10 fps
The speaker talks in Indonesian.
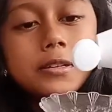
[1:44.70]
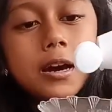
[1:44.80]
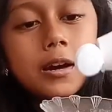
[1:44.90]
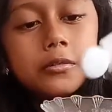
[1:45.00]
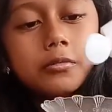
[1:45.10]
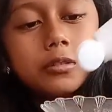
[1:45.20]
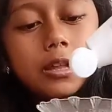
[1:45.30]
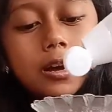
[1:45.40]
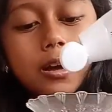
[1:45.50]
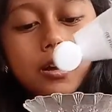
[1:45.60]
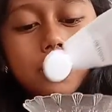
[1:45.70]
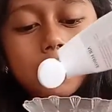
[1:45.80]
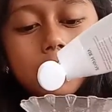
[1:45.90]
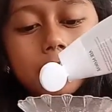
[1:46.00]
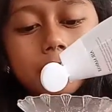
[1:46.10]
ya aduk
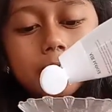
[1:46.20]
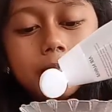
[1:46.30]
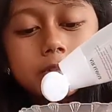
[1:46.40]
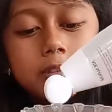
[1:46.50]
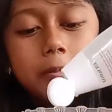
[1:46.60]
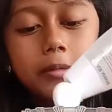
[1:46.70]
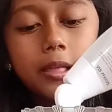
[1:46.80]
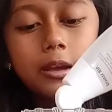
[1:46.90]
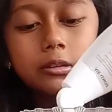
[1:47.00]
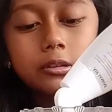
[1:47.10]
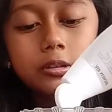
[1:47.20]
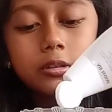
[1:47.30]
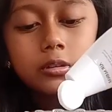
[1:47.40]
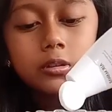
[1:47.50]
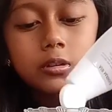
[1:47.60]
lah
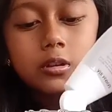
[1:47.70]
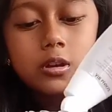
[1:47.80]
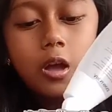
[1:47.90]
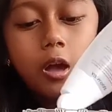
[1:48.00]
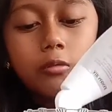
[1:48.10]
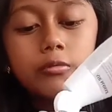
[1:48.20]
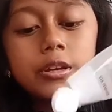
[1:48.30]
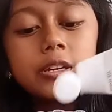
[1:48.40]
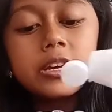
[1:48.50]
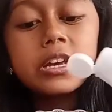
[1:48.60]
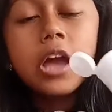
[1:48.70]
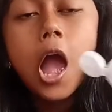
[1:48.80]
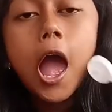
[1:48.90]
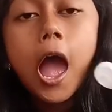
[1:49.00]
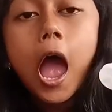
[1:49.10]
aku ini
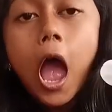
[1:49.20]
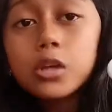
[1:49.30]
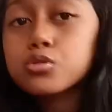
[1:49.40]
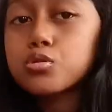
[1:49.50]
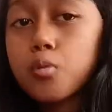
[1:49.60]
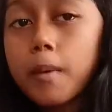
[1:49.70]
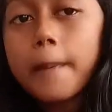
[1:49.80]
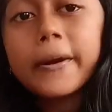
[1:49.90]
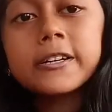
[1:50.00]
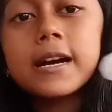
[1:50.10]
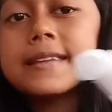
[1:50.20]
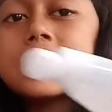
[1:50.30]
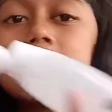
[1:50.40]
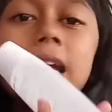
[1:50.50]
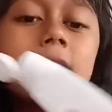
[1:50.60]
cukup apa
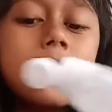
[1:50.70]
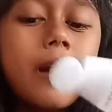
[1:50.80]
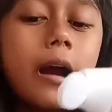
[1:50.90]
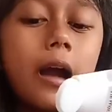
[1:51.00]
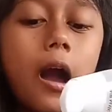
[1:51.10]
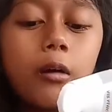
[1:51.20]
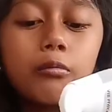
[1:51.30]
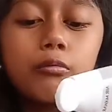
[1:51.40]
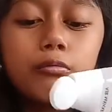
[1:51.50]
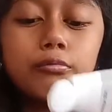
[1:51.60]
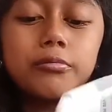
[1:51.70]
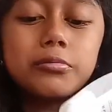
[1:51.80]
enggaknya tanya ke kakak aku